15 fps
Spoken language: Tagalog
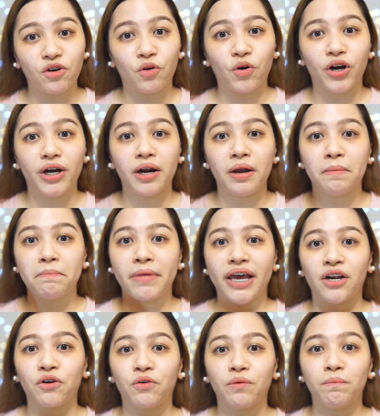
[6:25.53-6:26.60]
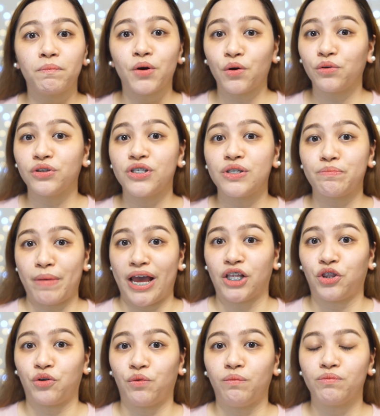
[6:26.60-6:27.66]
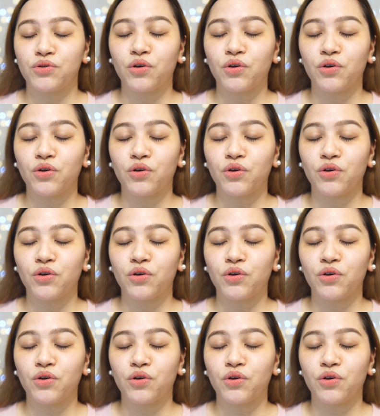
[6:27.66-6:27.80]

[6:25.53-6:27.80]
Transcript: or merong broad spectrum.